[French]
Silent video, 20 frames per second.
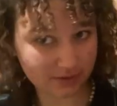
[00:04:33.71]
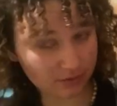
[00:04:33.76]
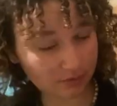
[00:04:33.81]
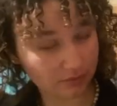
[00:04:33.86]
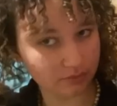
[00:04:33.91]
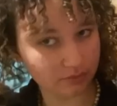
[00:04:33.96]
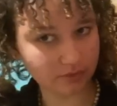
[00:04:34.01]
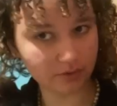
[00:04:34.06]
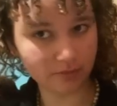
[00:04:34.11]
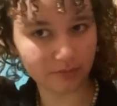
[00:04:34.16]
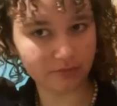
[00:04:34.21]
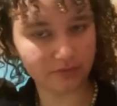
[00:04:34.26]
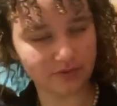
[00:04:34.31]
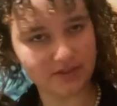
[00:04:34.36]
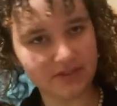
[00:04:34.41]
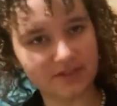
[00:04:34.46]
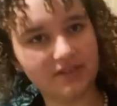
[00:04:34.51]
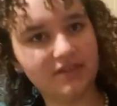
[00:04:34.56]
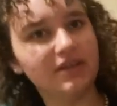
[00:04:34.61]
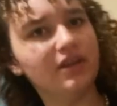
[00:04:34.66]
Surtout que dans mon
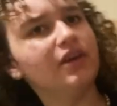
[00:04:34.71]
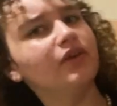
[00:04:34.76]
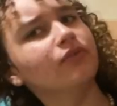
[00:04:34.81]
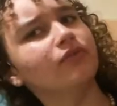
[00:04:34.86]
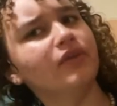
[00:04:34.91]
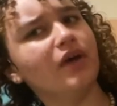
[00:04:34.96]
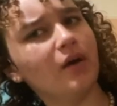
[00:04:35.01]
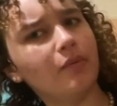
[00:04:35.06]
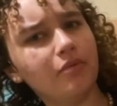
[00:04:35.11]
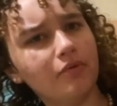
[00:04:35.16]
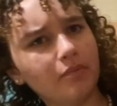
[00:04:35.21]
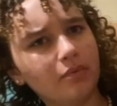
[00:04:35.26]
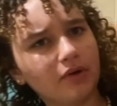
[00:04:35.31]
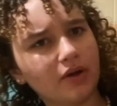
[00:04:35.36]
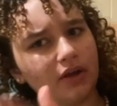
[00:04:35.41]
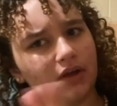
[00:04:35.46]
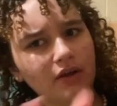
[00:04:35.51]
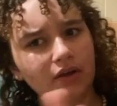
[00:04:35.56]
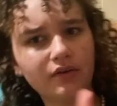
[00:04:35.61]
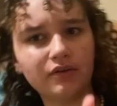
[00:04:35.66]
lycée, on est à peu
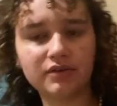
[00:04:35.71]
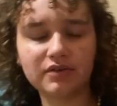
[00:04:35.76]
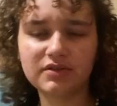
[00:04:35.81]
près